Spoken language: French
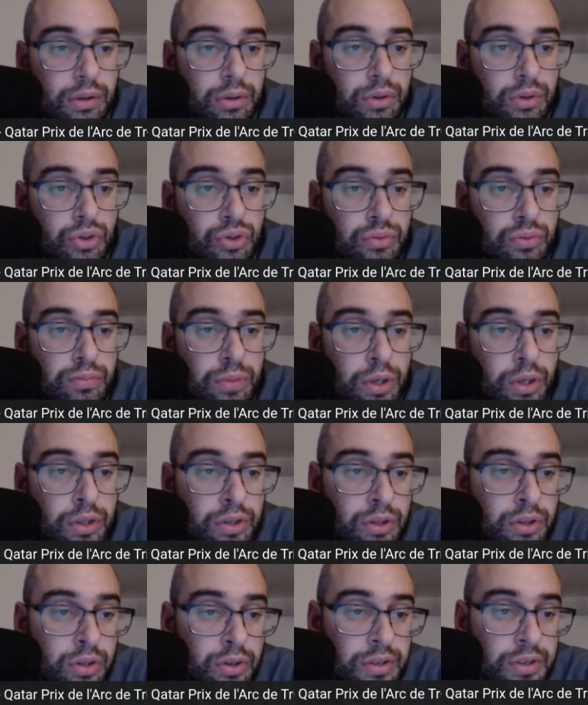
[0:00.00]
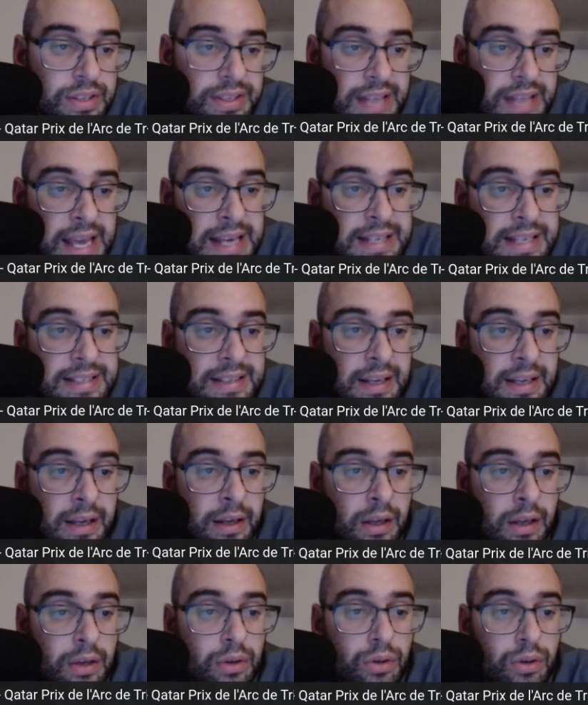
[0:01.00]
Jumon Stakes, hein,
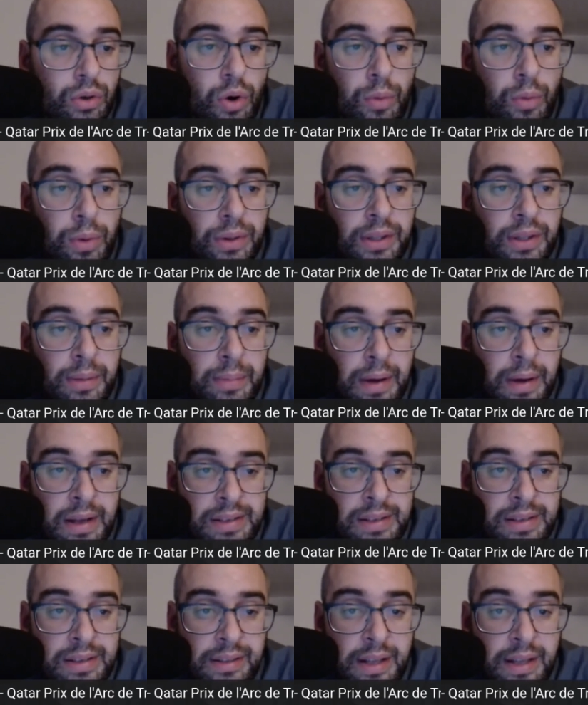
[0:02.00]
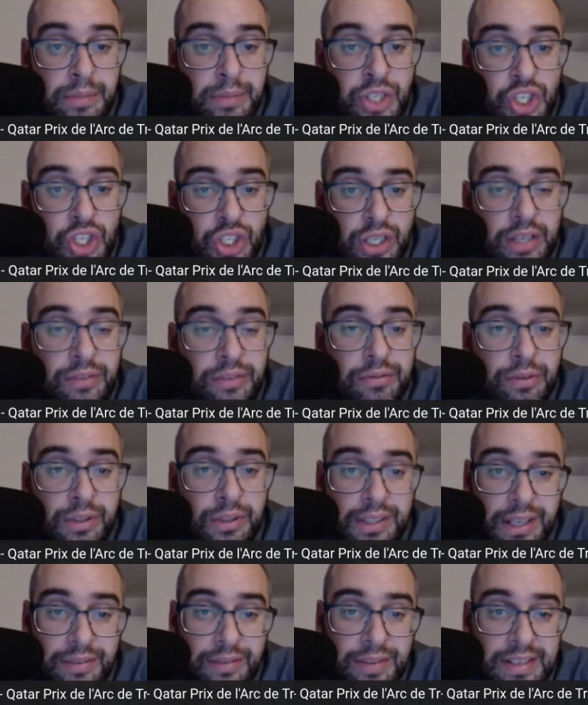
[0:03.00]
remportée par un certain Michrif
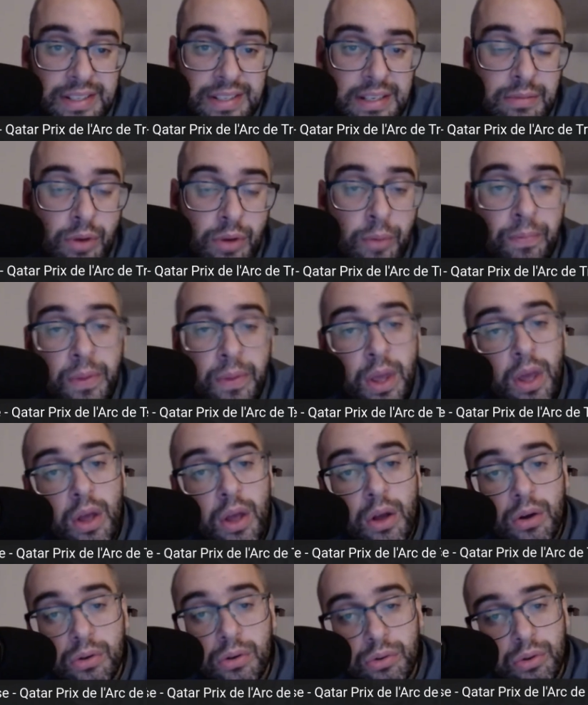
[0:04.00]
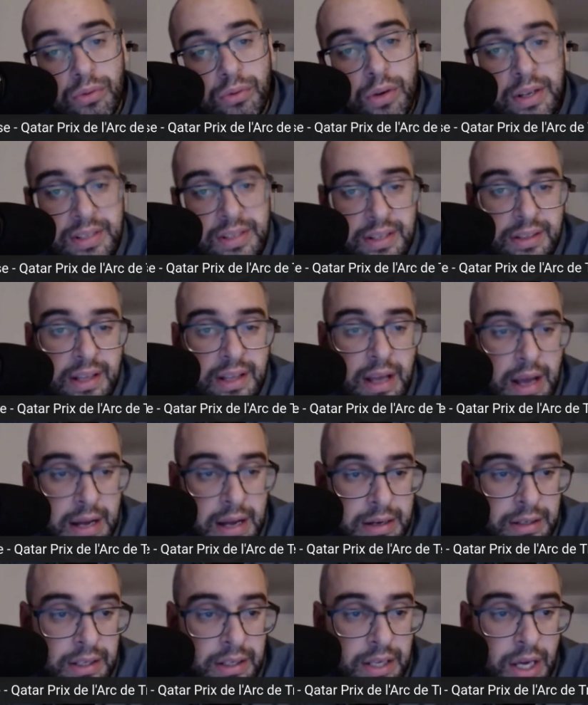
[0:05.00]
très facilement devant un certain
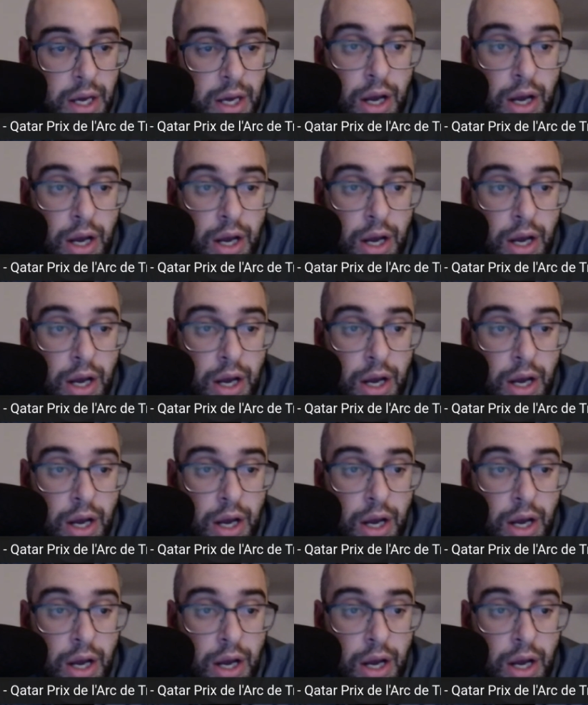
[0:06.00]
Alan Kerr.